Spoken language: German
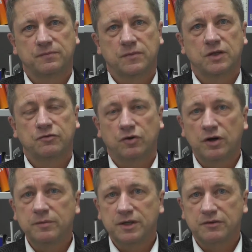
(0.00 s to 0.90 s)
Ich
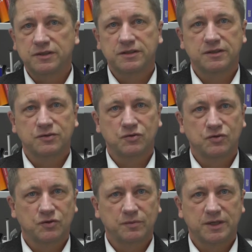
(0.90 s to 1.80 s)
freue mich auf diese
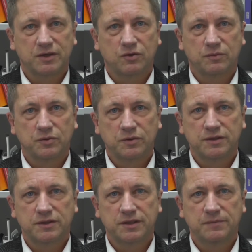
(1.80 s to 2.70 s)
Diskussion mit der
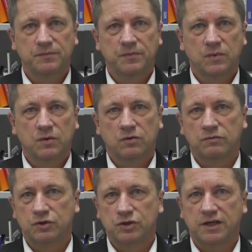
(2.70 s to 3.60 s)
Community
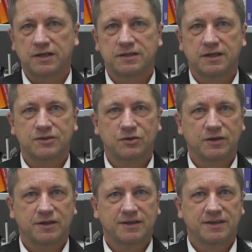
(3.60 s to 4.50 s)
und wünsche allseits
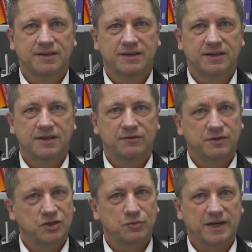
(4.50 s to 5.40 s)
noch
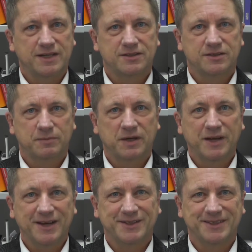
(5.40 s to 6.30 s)
viel Spaß beim
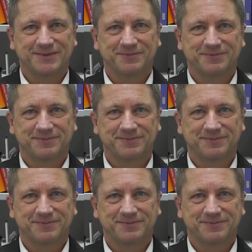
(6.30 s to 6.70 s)
Nachdenken.